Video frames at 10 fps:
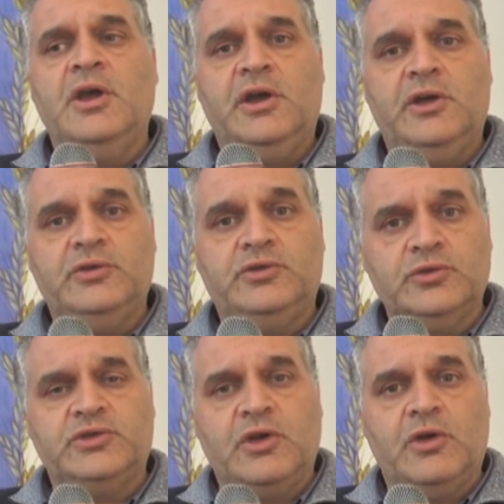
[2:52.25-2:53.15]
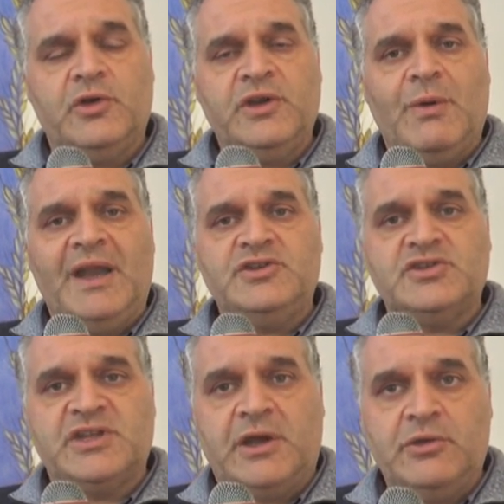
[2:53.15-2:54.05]
eh, tutti coloro i quali ci
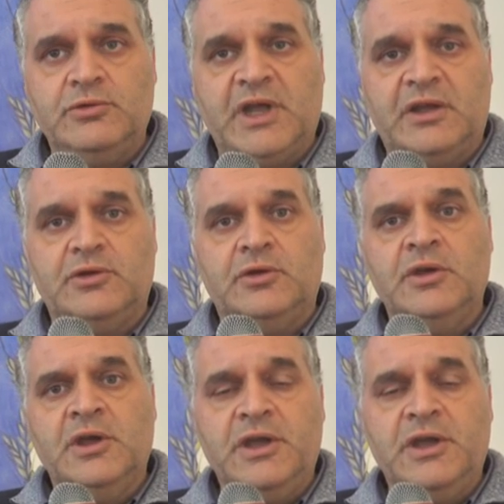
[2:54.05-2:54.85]
stanno aiutando